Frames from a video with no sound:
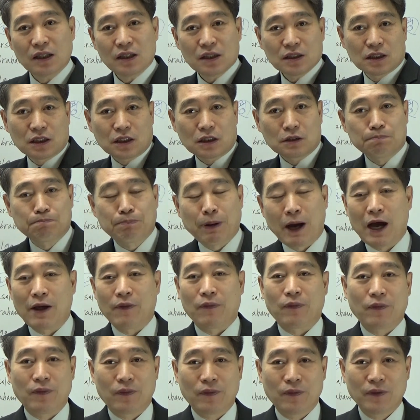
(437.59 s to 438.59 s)

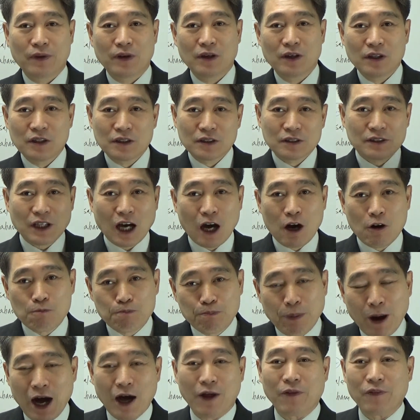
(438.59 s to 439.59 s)
씨름판,
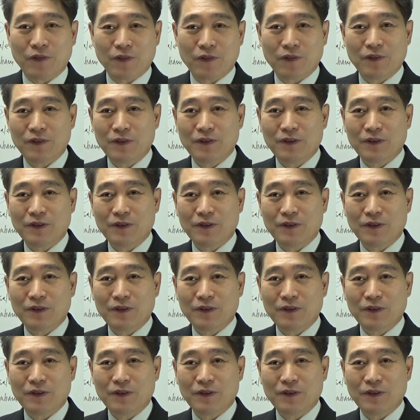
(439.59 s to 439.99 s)
싸운 판,